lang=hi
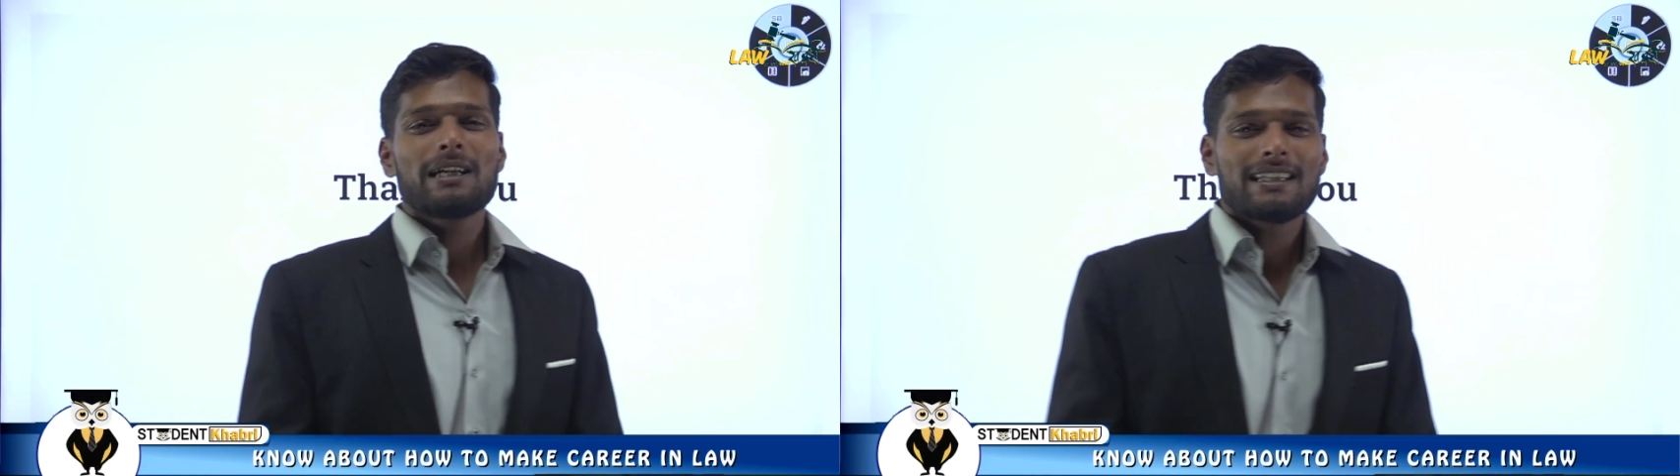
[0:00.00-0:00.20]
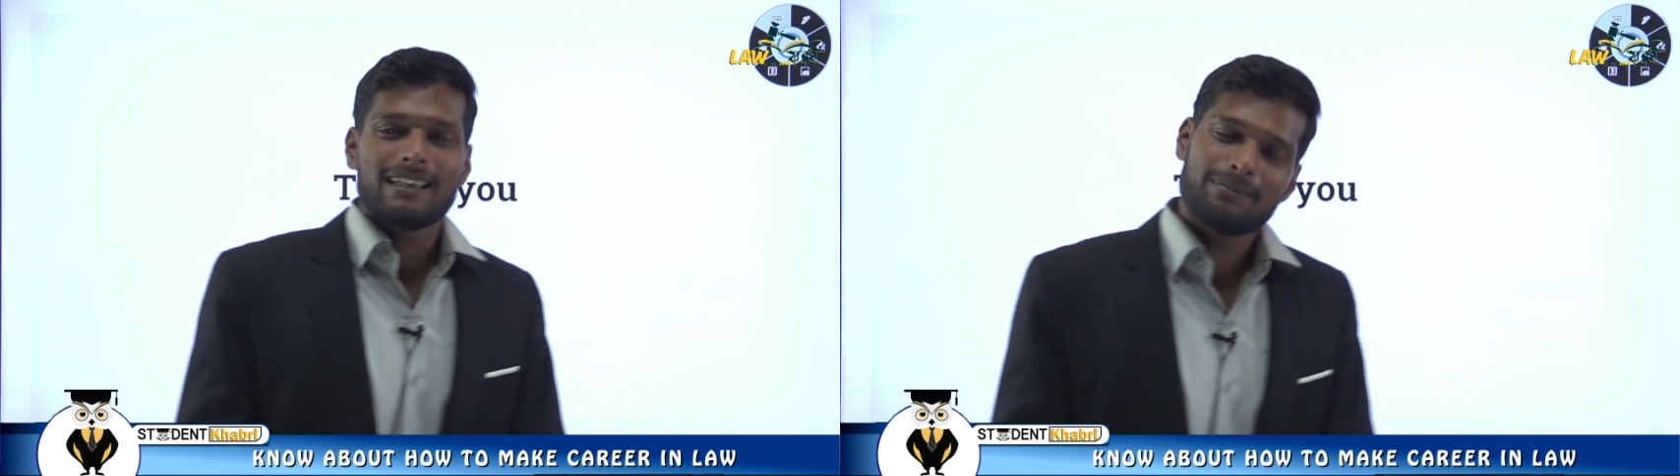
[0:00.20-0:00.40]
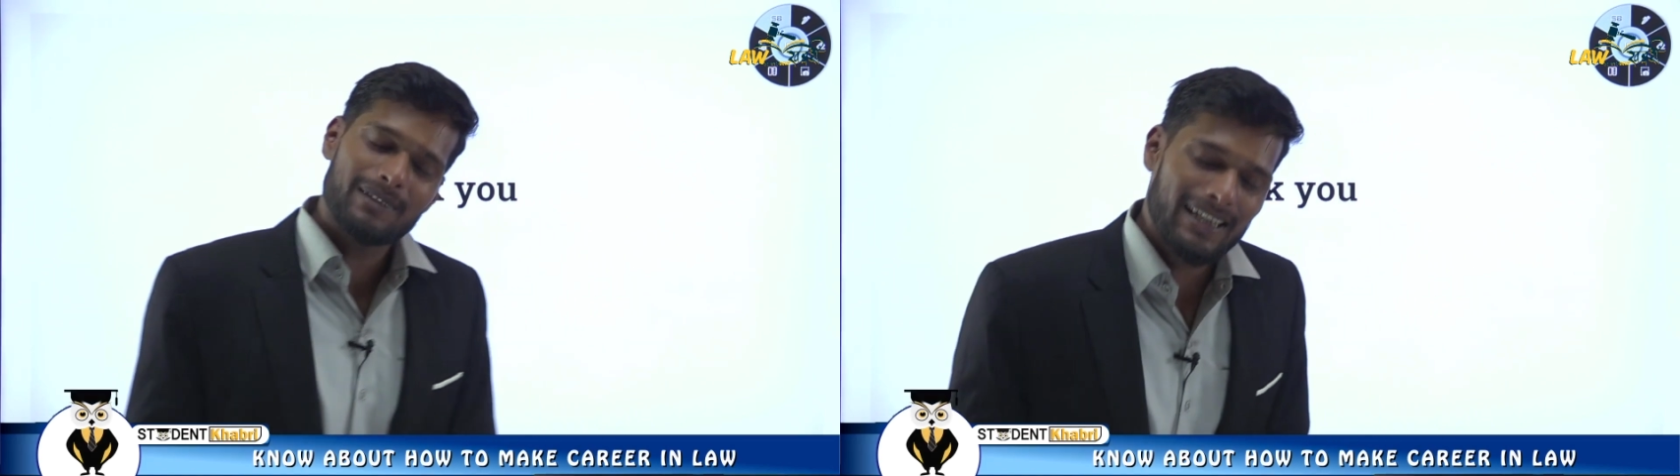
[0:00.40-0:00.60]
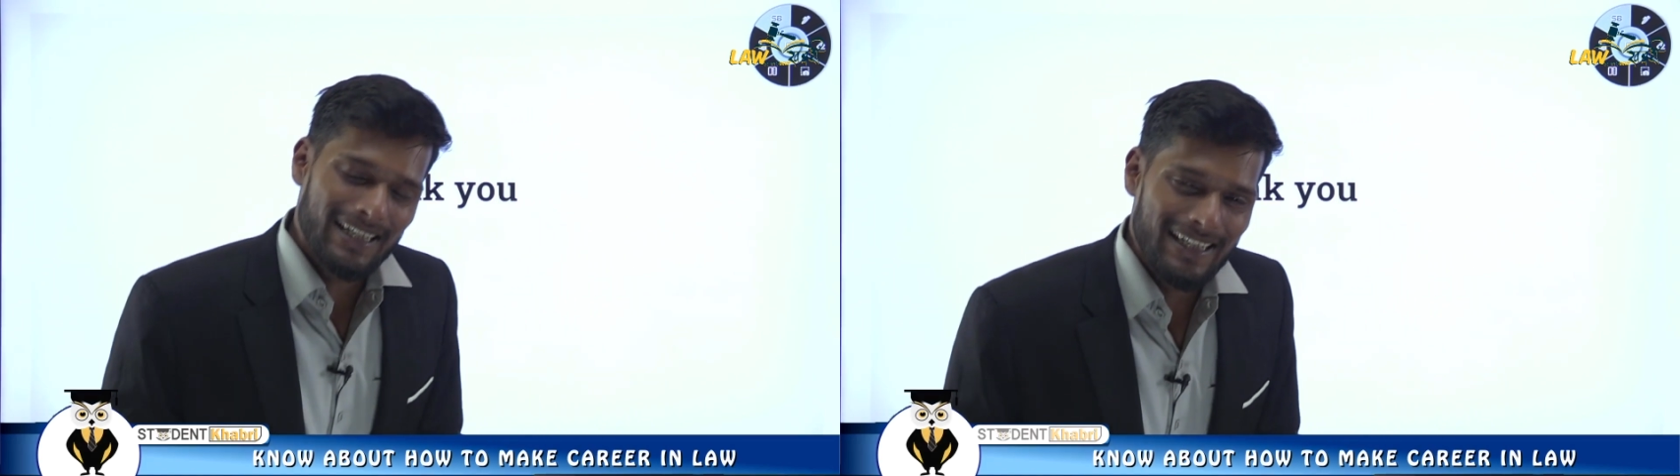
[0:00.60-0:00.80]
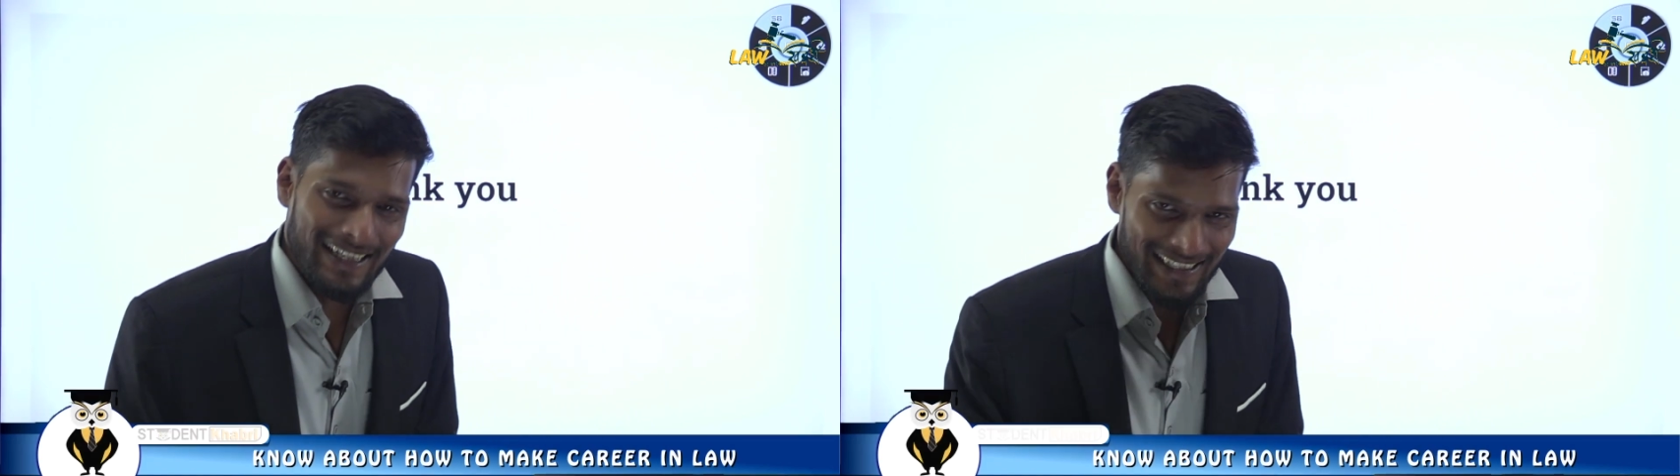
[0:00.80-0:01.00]
तब तक के
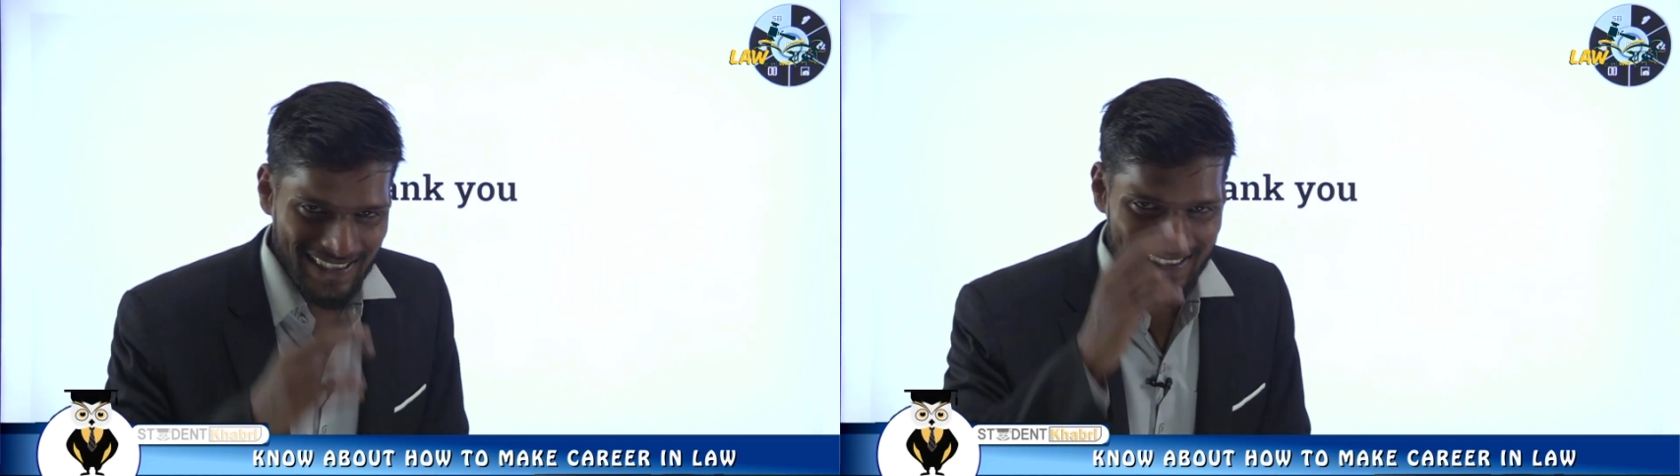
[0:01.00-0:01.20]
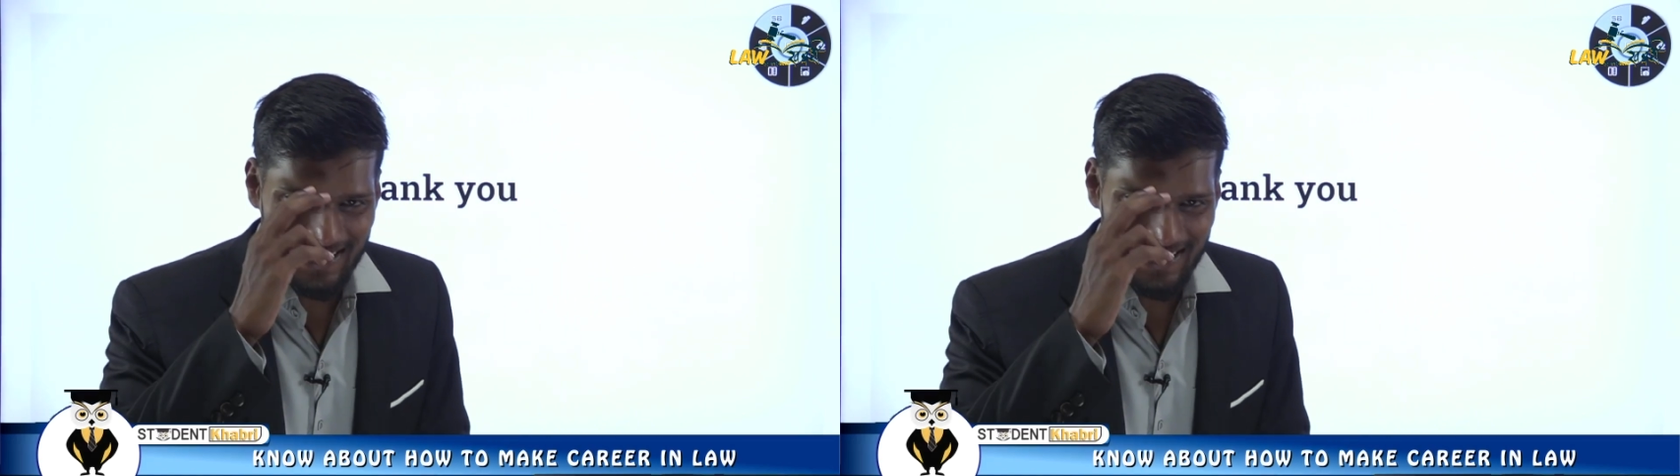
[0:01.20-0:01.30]
लिए जय